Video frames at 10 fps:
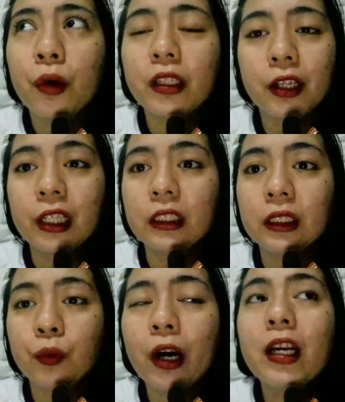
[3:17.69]
1, hour
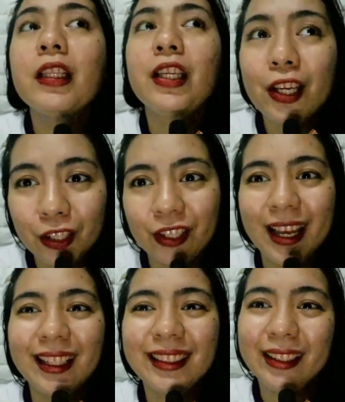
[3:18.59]
1 year
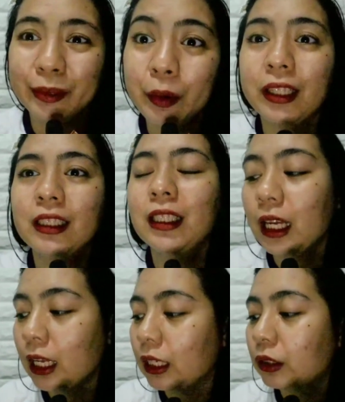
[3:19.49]
and 6 months.
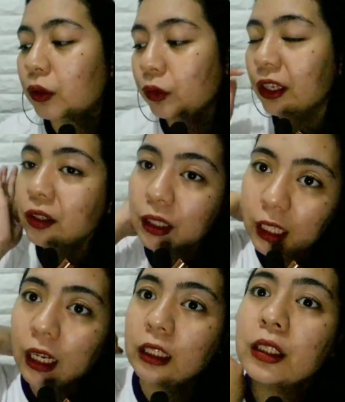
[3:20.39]
So, ganun
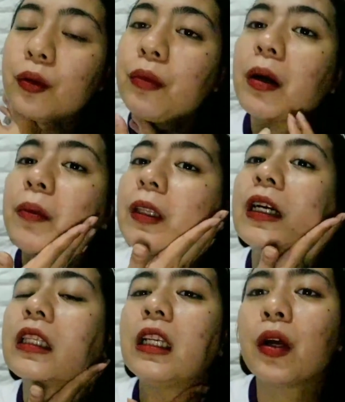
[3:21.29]
naglalast yung mga
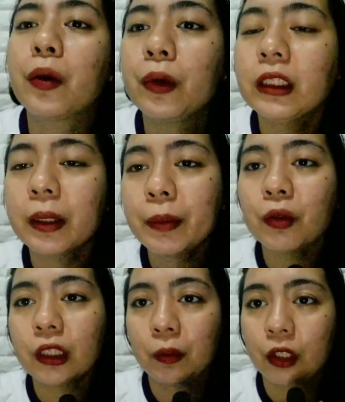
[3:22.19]
product nila once na
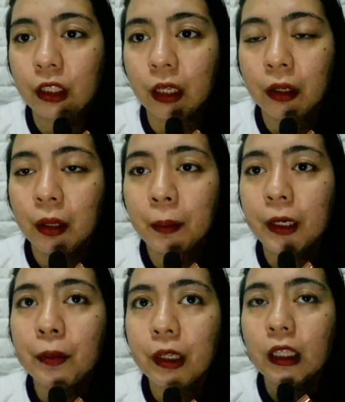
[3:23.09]
binuksan mo na siya.
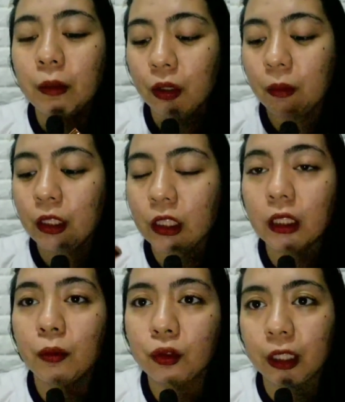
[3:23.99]
Pero pag hindi mo naman
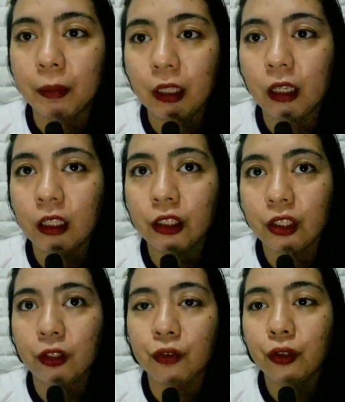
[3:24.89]
siya nabuksan,
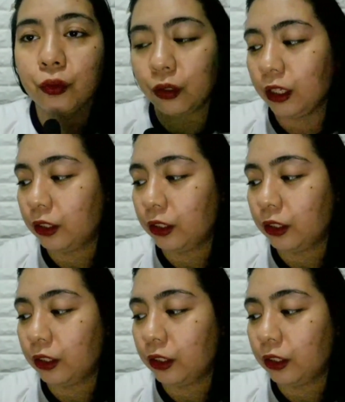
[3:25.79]
maglalast siya for 2